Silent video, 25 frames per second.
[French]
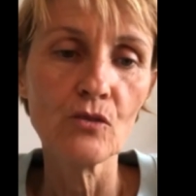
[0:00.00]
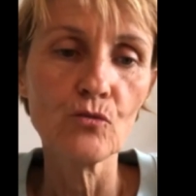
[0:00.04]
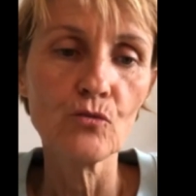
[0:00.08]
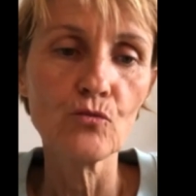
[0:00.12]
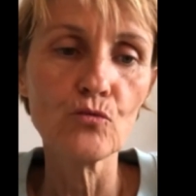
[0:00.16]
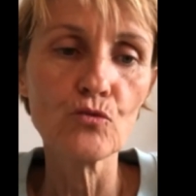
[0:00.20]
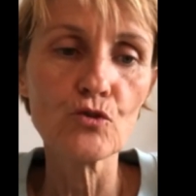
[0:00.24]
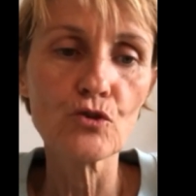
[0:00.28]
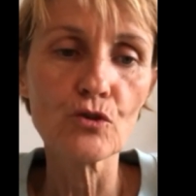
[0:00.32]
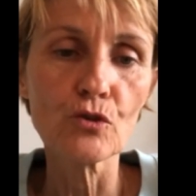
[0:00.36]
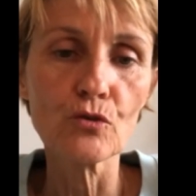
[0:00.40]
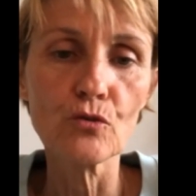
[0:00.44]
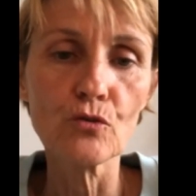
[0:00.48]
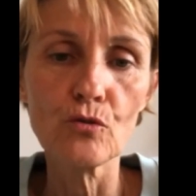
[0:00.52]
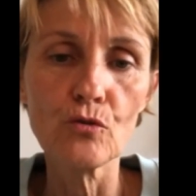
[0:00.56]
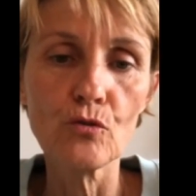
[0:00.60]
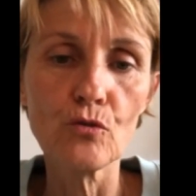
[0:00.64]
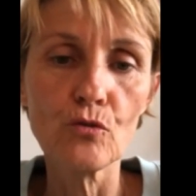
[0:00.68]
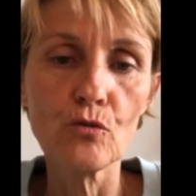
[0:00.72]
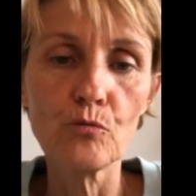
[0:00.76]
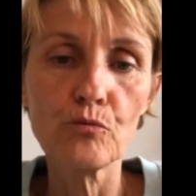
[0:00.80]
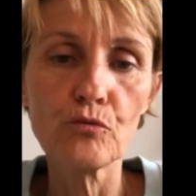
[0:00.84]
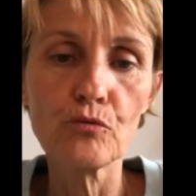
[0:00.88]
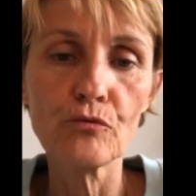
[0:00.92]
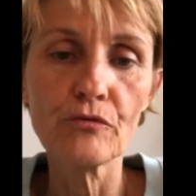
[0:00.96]
où
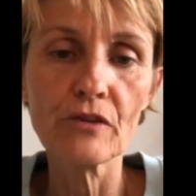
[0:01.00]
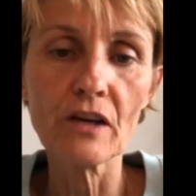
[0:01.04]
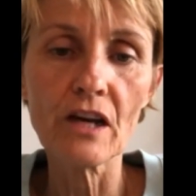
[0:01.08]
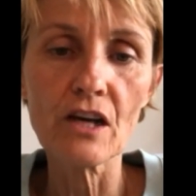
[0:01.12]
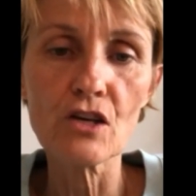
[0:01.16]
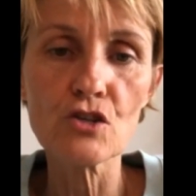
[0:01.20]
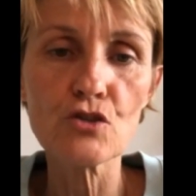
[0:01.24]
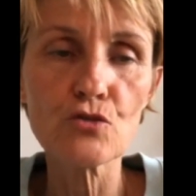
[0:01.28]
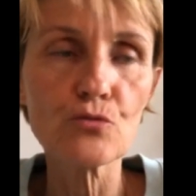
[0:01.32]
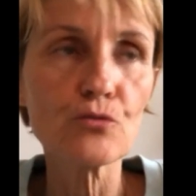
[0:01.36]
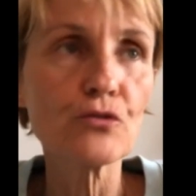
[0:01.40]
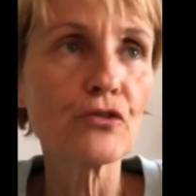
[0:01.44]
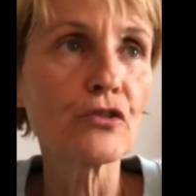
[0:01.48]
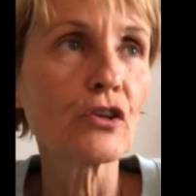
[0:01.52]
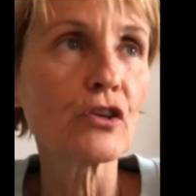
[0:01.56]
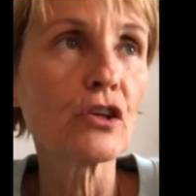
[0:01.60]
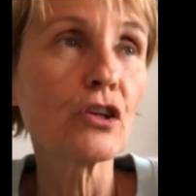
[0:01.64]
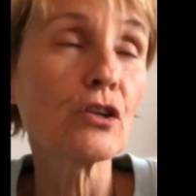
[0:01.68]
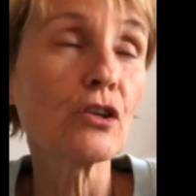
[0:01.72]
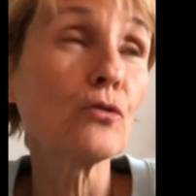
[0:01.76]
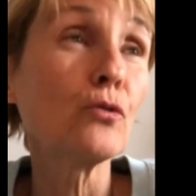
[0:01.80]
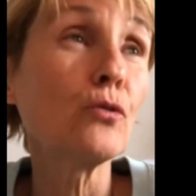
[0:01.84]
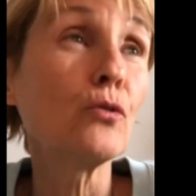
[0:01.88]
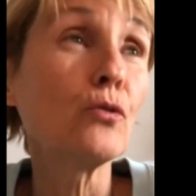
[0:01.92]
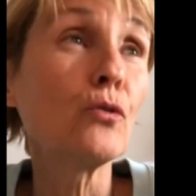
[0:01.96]
je pouvais
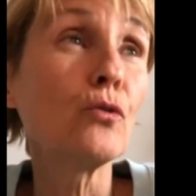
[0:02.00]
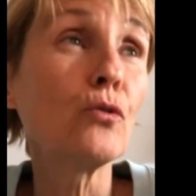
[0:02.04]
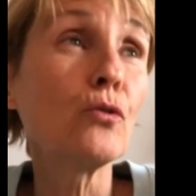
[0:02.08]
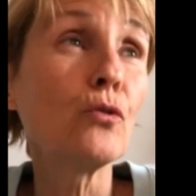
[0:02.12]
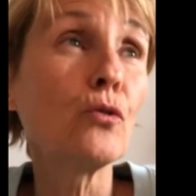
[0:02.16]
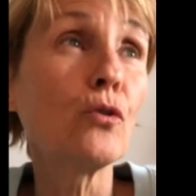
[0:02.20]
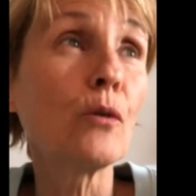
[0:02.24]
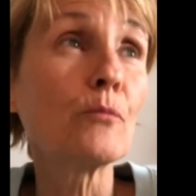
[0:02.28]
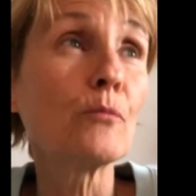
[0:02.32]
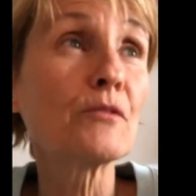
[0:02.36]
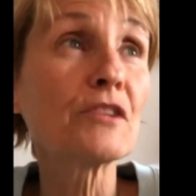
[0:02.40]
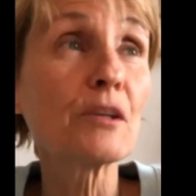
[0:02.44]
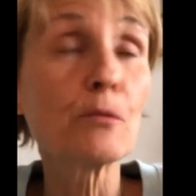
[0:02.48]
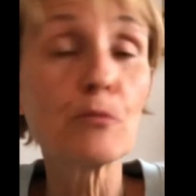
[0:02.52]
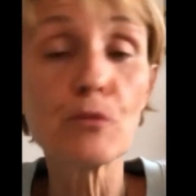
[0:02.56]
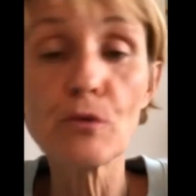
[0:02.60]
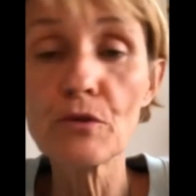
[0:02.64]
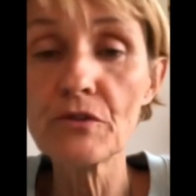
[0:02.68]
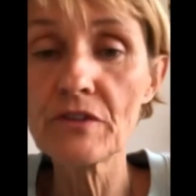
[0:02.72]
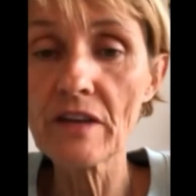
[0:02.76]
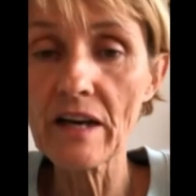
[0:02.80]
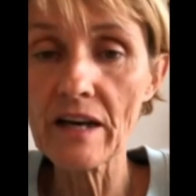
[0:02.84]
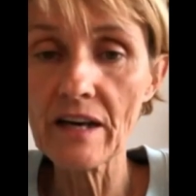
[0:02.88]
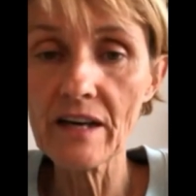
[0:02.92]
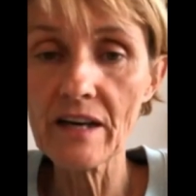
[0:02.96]
rajouter un petit
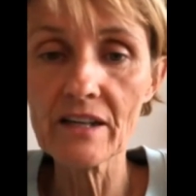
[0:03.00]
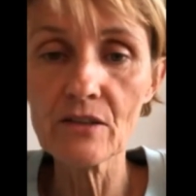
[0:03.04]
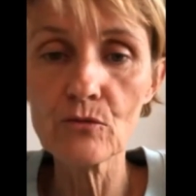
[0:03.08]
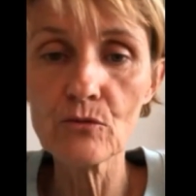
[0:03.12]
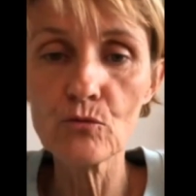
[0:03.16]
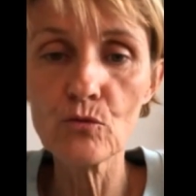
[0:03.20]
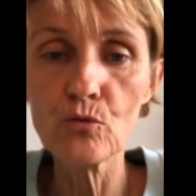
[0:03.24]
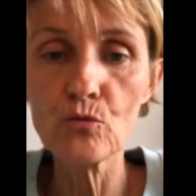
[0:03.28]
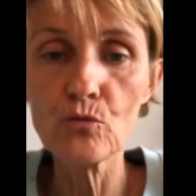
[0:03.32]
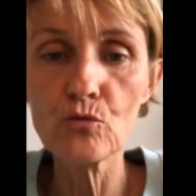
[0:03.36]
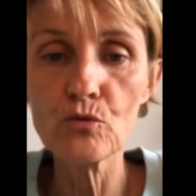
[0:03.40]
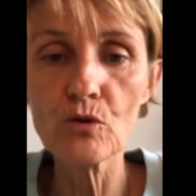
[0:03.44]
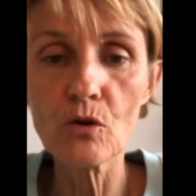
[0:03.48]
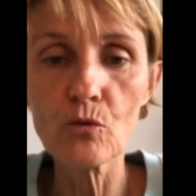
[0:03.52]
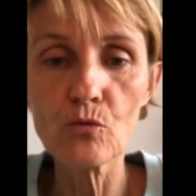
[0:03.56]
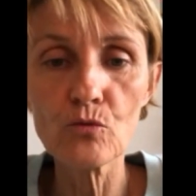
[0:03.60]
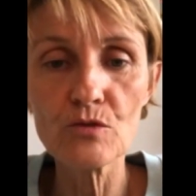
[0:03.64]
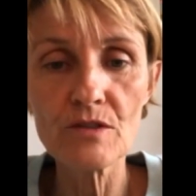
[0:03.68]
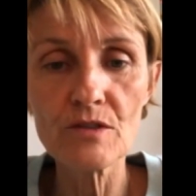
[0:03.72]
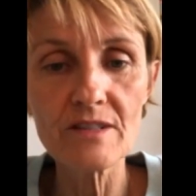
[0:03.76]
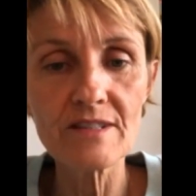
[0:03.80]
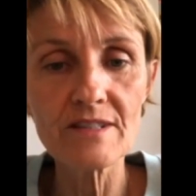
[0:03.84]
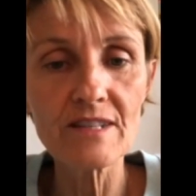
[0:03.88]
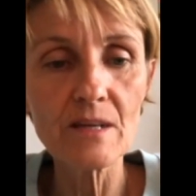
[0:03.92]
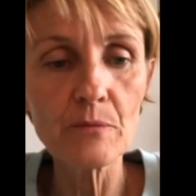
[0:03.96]
peu d'ail ou,
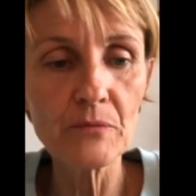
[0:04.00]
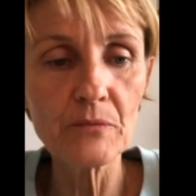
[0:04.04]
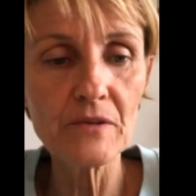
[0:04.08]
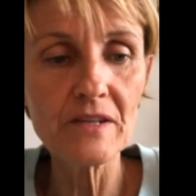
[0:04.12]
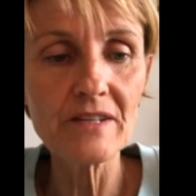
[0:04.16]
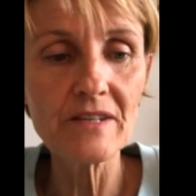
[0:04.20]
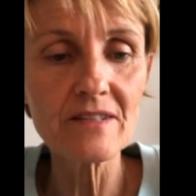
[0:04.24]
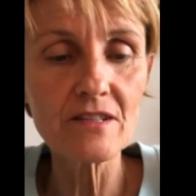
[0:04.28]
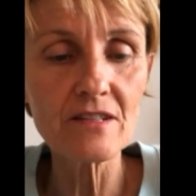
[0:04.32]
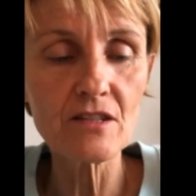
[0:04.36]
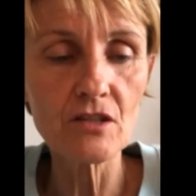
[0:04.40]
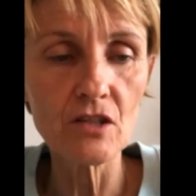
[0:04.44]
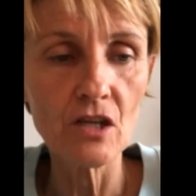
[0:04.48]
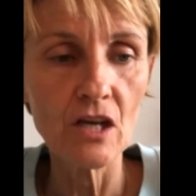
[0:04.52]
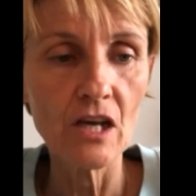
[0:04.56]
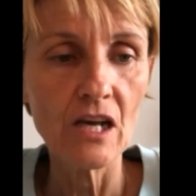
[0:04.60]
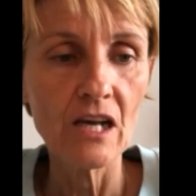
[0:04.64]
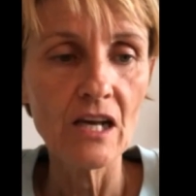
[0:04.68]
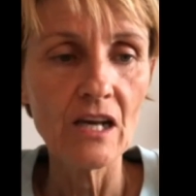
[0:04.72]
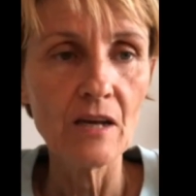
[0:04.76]
des épices.